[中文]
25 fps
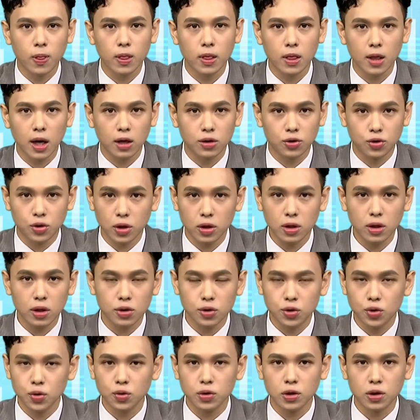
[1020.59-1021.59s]
那全年
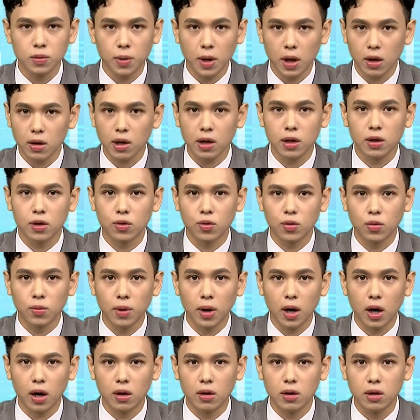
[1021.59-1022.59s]
数字漂亮的股
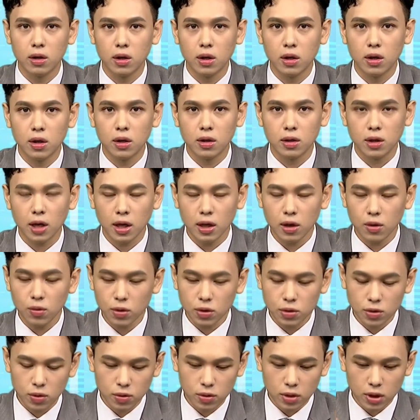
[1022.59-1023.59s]
票，它因
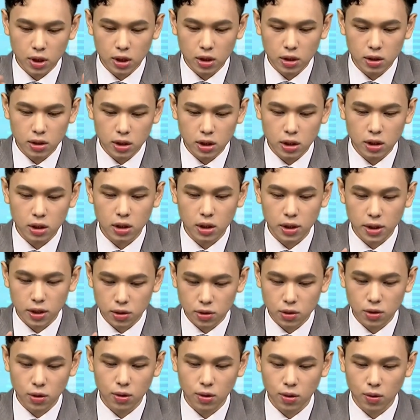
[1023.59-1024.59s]
为说第一季营
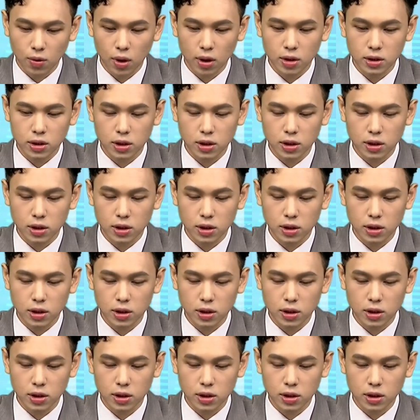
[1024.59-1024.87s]
收的关